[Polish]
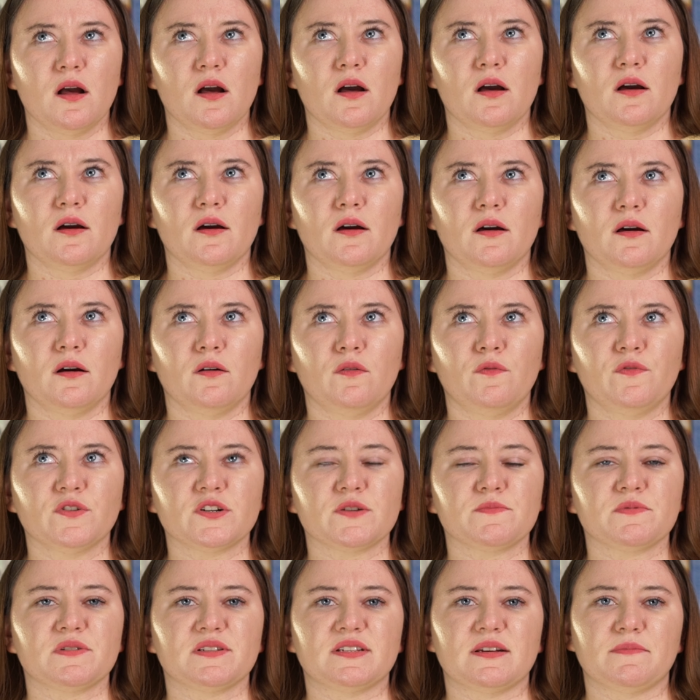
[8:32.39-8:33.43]
E,
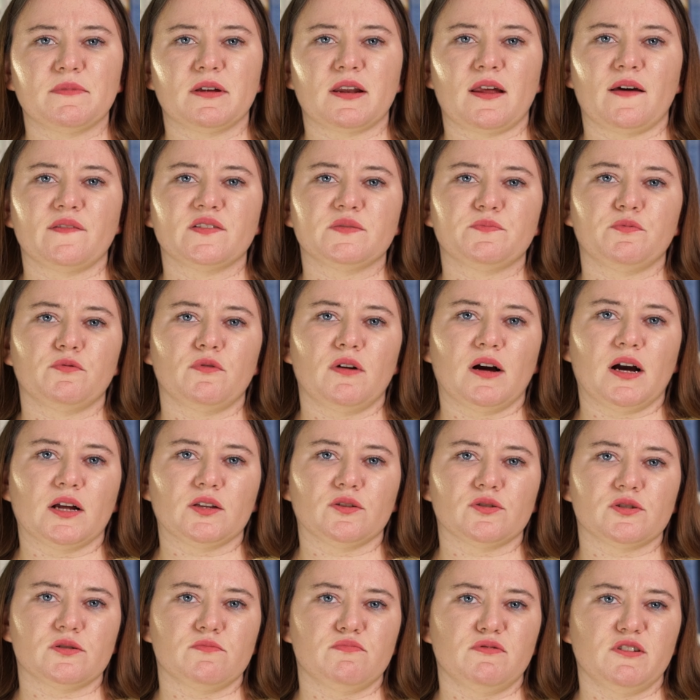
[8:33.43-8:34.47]
uważam, że zamiana jej
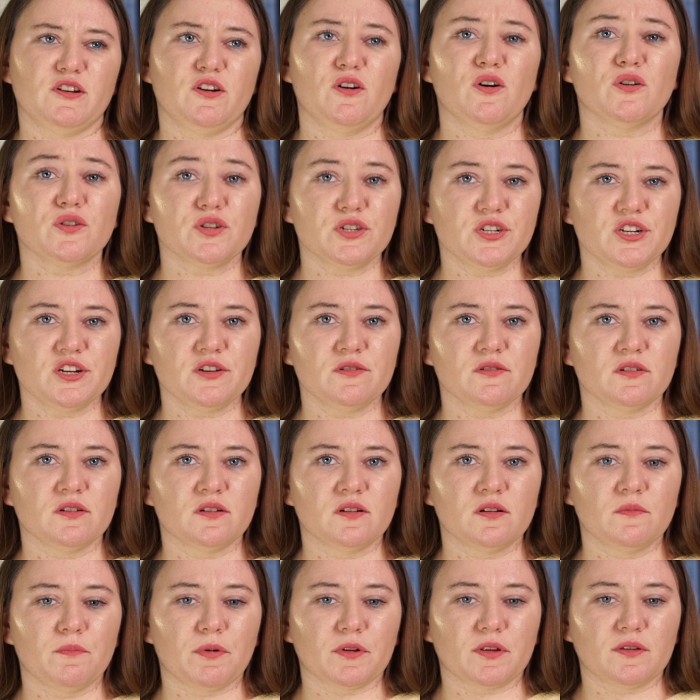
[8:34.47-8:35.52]
współlokatorzy byli gorsi,
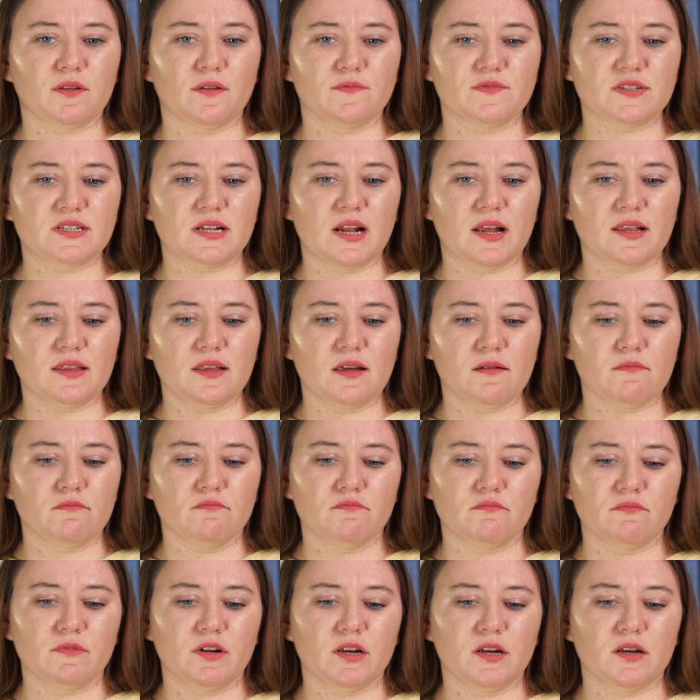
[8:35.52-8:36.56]
pod tym względem
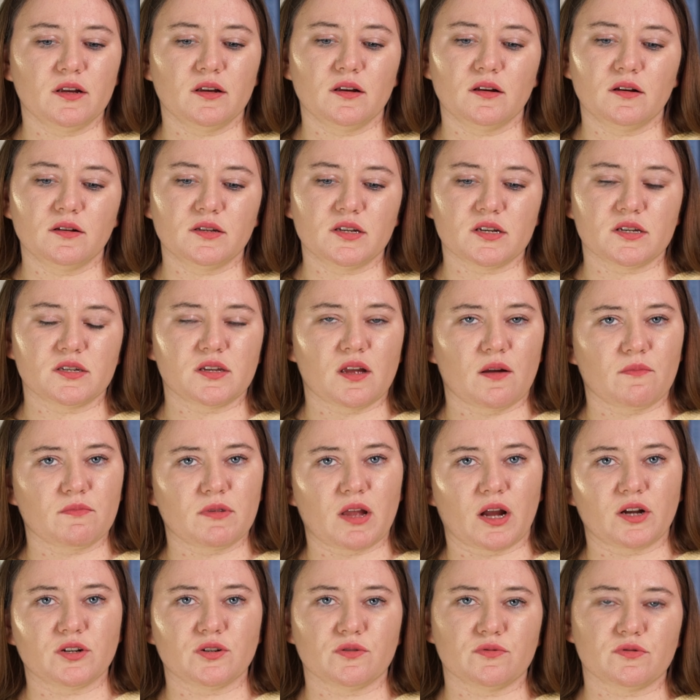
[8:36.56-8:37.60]
i gdzieś tam
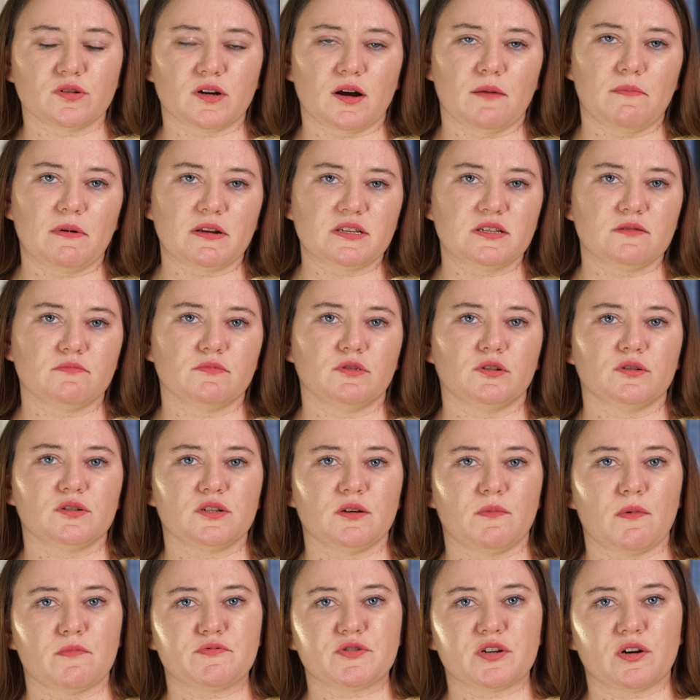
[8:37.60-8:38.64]
ta książka bardziej mnie do
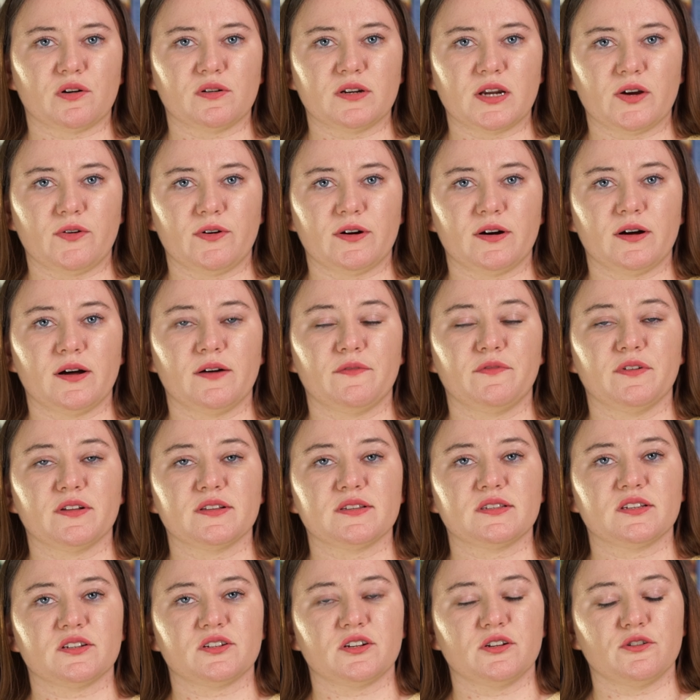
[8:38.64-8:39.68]
siebie przekonała,
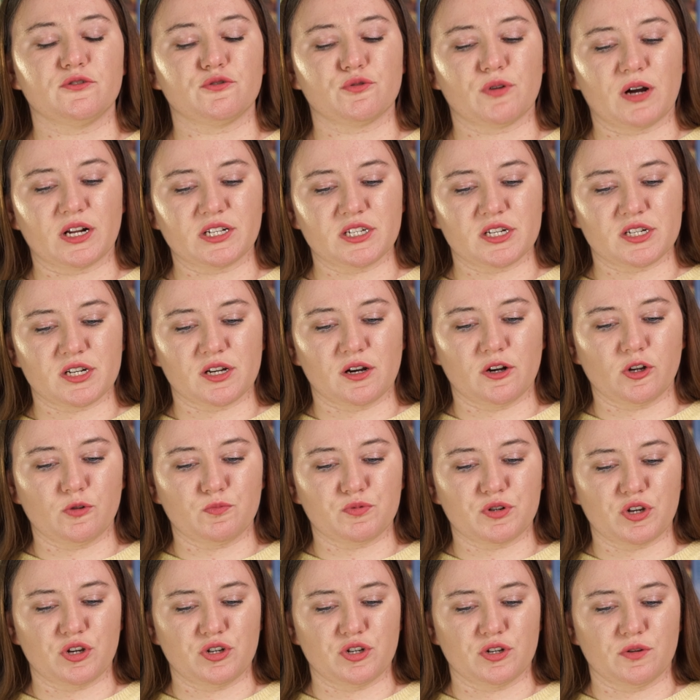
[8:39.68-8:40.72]
więc jeżeli szukacie czegoś,
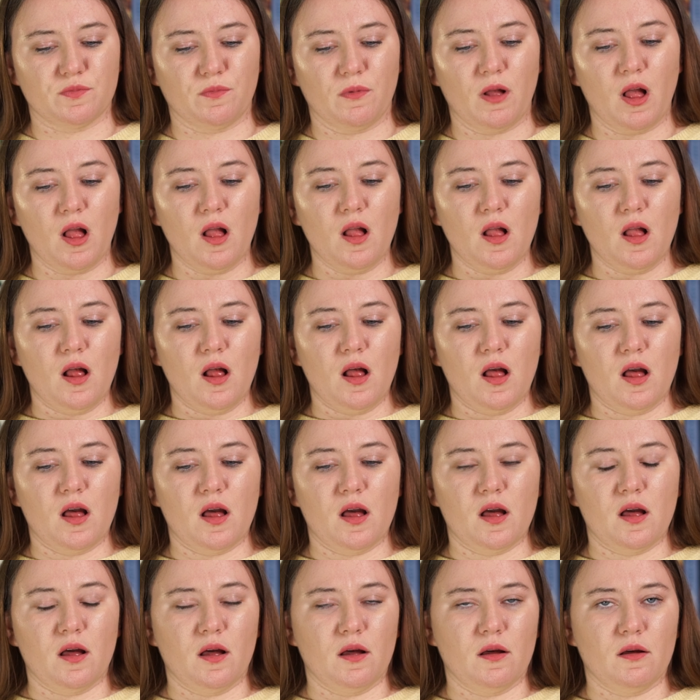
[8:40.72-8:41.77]
przy czym
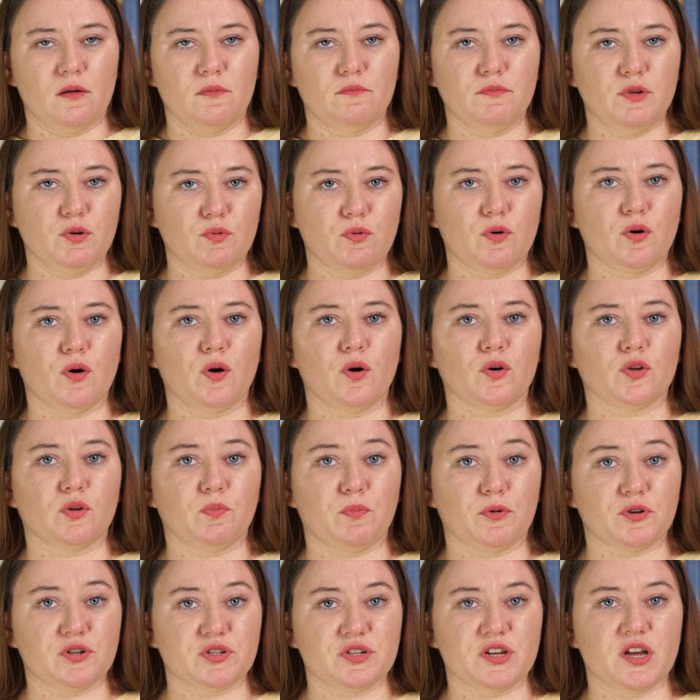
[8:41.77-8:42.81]
e, miło
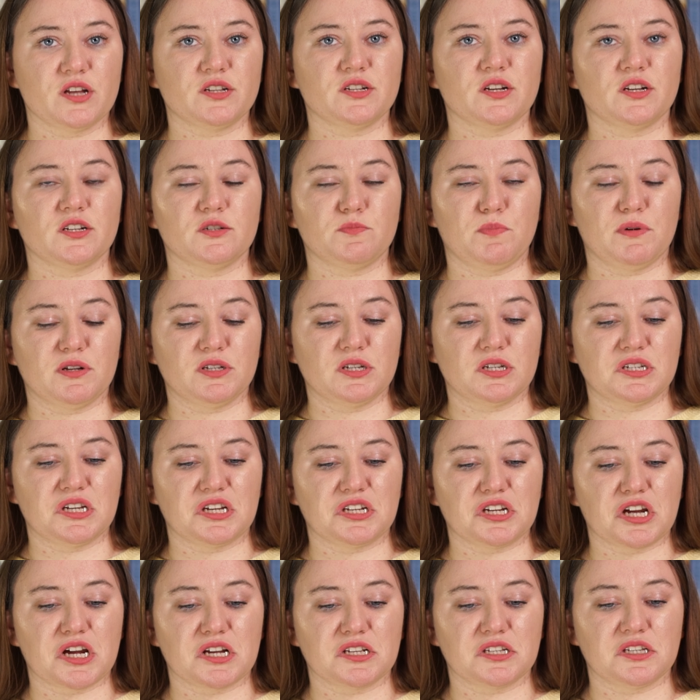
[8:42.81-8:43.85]
odpoczniecie i spędzicie
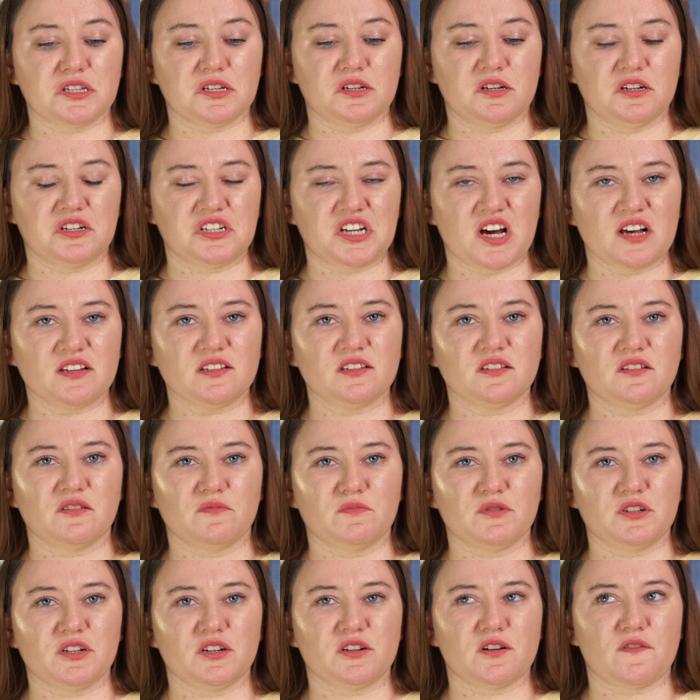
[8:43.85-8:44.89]
czas, czas, to
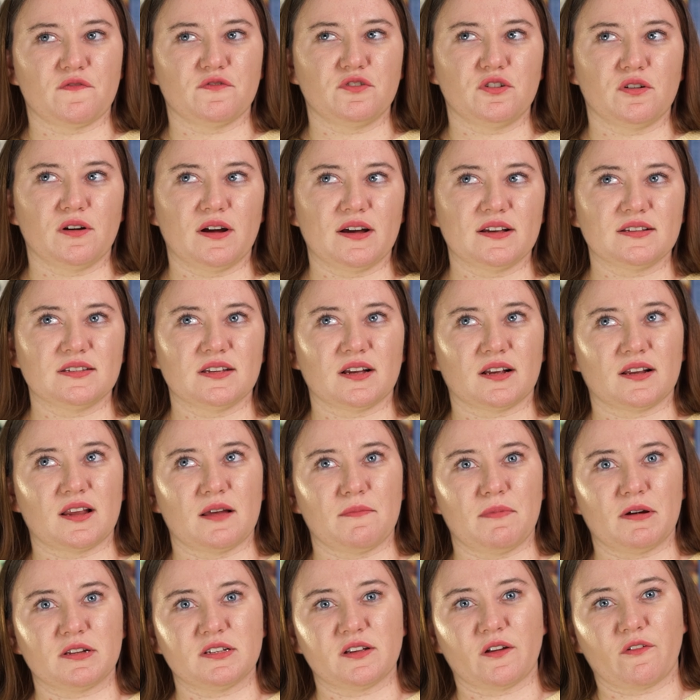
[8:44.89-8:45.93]
myślę, że w drogę jest jak
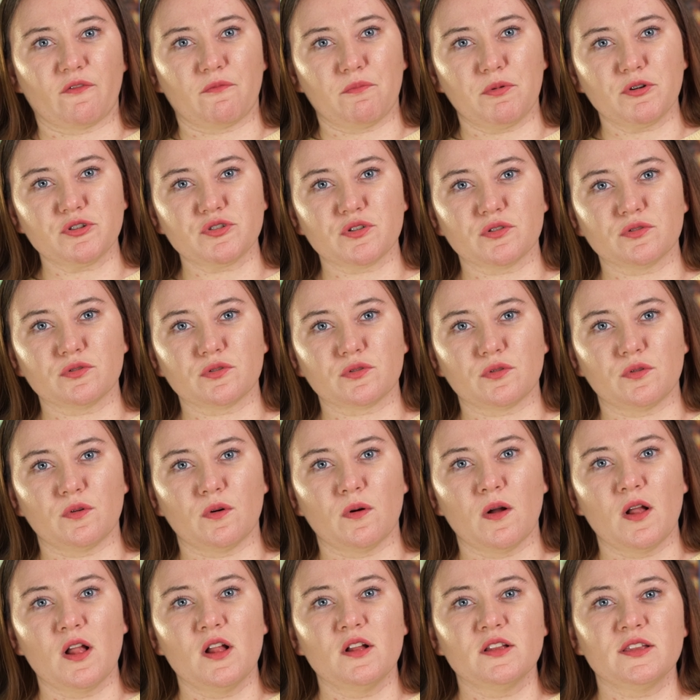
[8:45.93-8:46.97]
najbardziej w porządku.